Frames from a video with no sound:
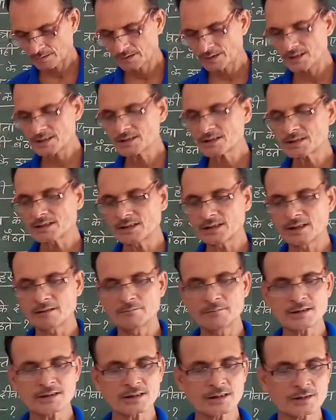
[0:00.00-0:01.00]
देश के लिए
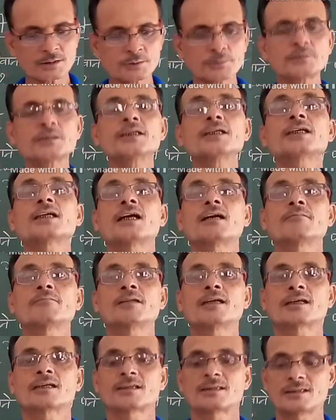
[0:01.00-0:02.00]
हमेशा सुख की
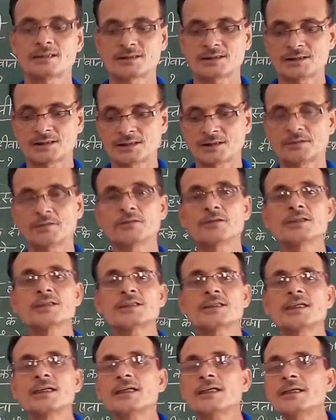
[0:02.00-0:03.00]
कामना करनी चाहिए और
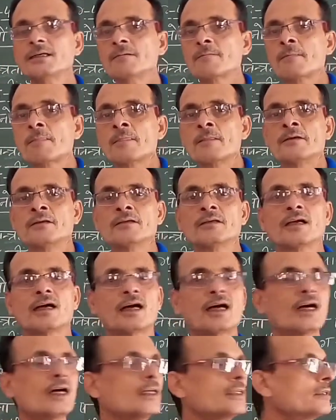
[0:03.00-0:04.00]
इसके
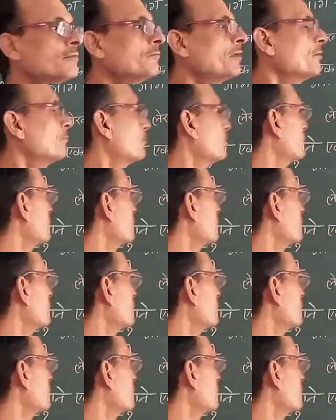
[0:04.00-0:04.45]
आज हम आपको